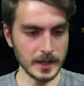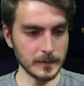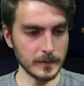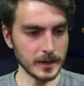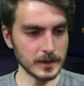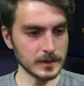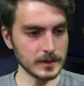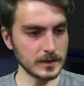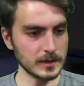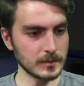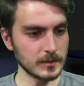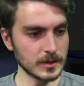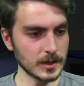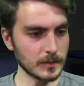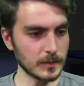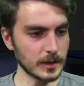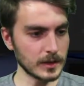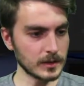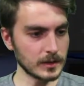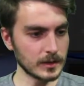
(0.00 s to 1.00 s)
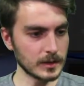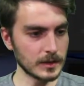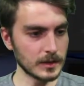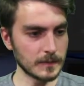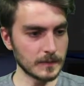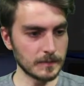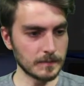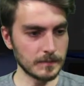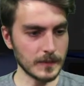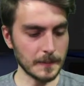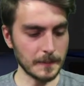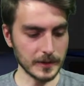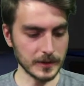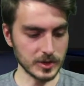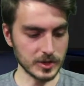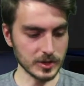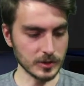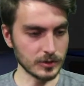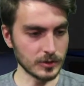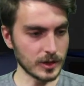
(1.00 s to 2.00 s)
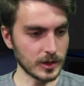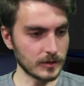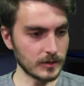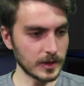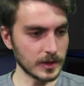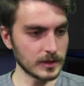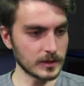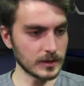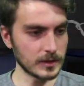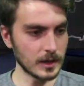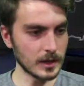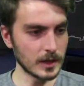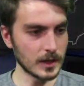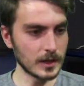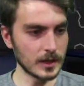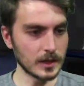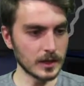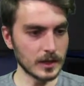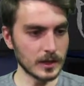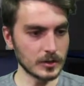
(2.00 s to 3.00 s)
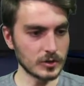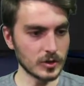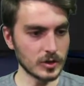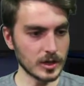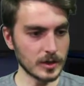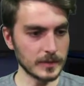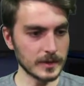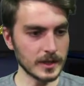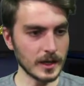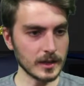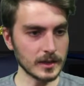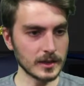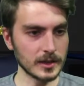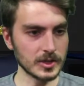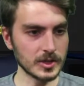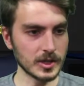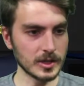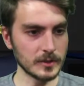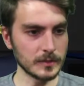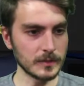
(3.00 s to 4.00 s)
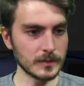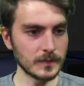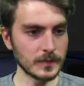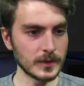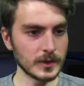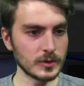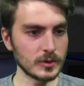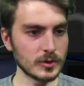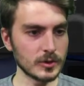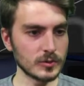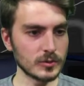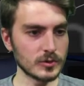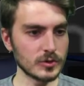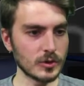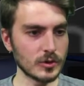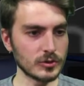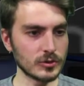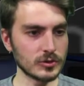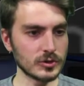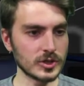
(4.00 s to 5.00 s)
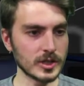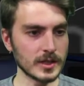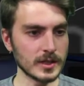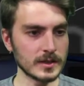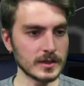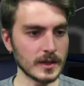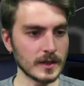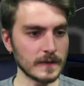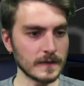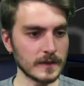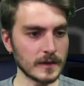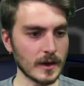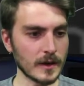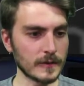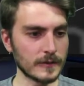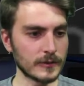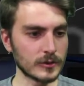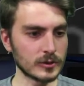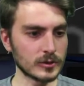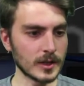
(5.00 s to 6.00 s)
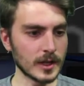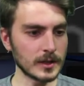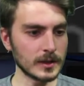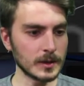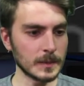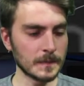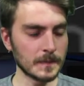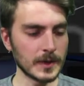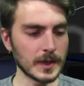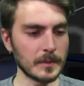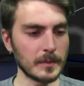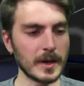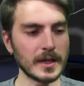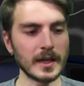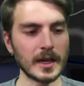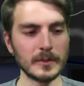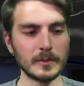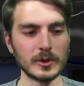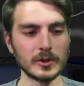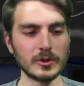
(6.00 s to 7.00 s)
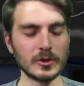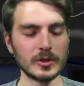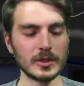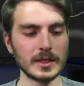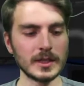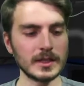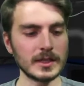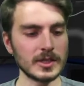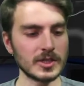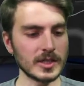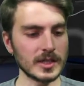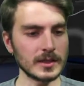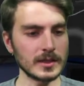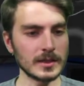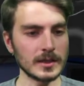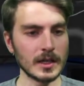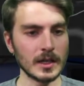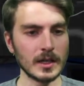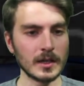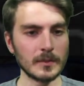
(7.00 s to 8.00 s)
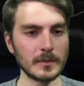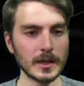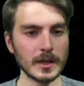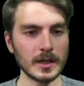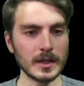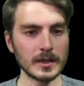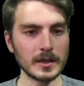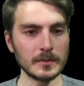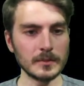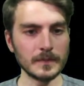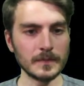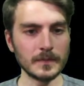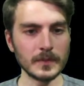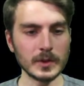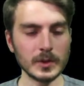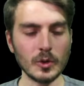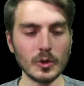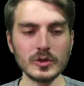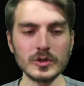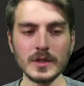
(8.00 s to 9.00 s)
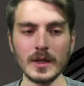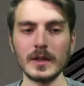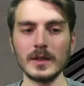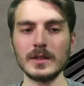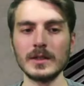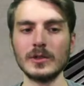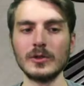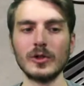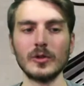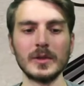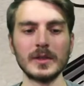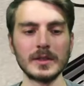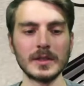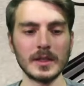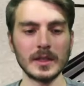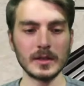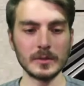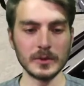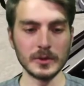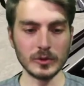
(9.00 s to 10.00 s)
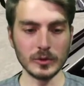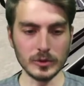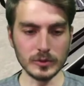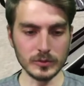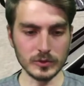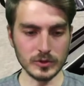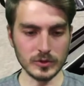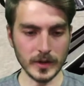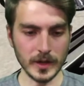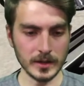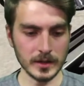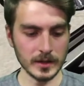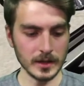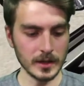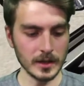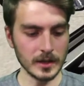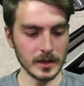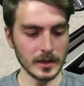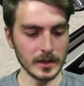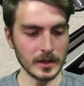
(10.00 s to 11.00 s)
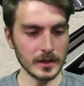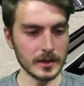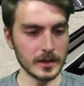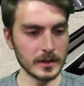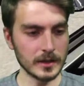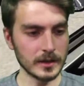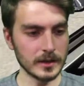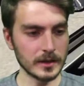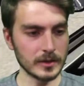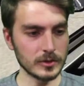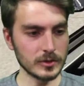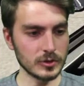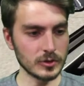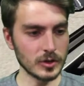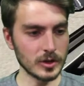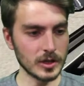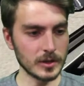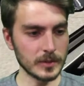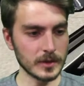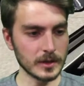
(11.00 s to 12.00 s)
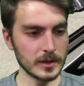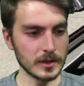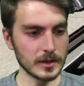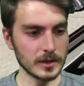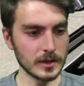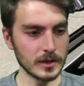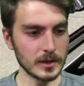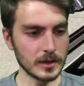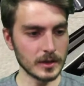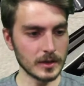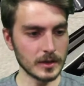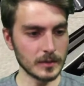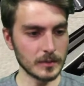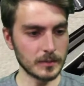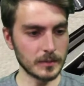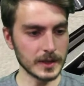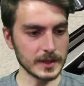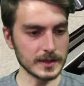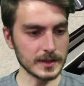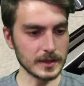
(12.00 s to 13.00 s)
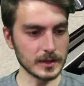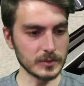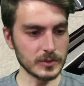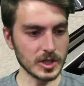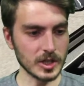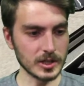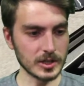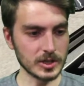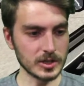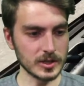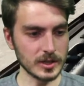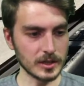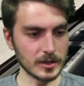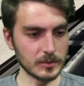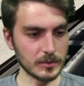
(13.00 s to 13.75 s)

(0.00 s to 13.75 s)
bastığım zaman map açılıyor evet. Ee, şöyle bir yaklaşalım. Yolumuz oldukça kısa. Frankfurt'tan Menheim'a doğru gideceğiz. Bakalım 96 kilometrelik bir yolumuz var. Ee, şöyle bir basalım çalıştıralım